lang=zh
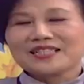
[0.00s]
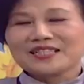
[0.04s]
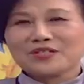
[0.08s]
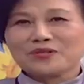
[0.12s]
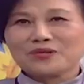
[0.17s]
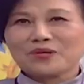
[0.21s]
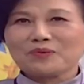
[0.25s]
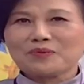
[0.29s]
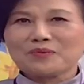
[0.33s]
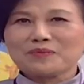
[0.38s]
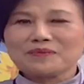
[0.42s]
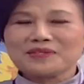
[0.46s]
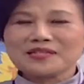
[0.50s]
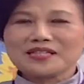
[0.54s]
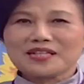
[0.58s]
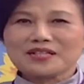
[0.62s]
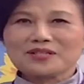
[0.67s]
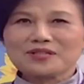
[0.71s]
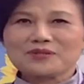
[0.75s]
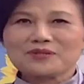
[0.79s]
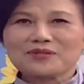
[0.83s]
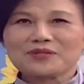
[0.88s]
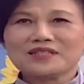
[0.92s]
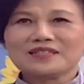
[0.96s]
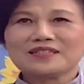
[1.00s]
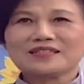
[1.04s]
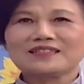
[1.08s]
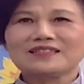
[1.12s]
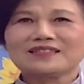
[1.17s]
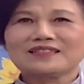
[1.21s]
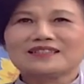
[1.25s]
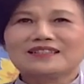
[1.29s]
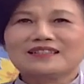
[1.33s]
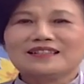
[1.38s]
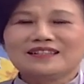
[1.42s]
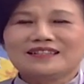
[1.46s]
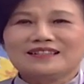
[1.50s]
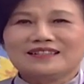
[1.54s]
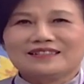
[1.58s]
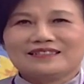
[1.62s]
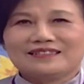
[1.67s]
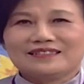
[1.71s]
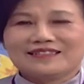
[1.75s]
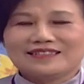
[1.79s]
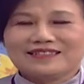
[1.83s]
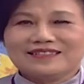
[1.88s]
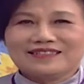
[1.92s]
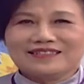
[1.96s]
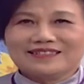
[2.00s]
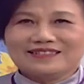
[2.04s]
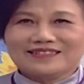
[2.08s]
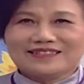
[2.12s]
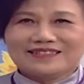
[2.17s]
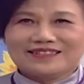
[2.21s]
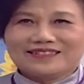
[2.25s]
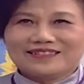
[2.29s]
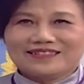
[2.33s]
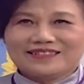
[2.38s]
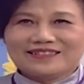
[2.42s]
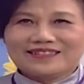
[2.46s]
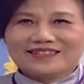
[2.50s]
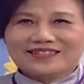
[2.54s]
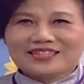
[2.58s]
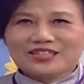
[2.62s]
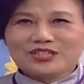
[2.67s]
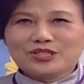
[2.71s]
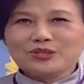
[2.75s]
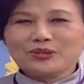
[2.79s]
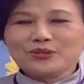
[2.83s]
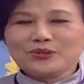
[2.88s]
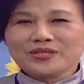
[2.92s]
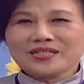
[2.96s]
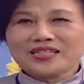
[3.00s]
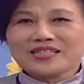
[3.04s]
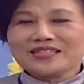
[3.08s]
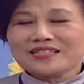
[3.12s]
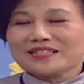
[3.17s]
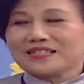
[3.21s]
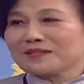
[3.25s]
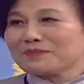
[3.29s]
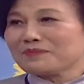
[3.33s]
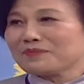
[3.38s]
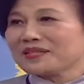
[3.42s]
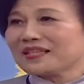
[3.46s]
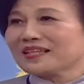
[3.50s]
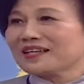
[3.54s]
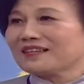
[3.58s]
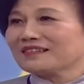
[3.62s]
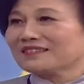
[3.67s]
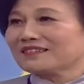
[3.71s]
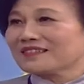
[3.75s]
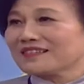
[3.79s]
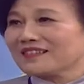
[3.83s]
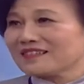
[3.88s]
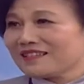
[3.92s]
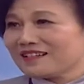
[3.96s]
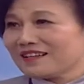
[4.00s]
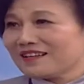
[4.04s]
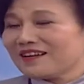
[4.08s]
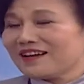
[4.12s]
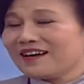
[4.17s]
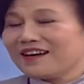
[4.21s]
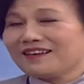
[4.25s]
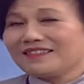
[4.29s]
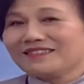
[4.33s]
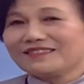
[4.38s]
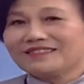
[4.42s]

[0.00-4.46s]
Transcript: 所以我们想说，啊，这个。医学是这么样的深奥，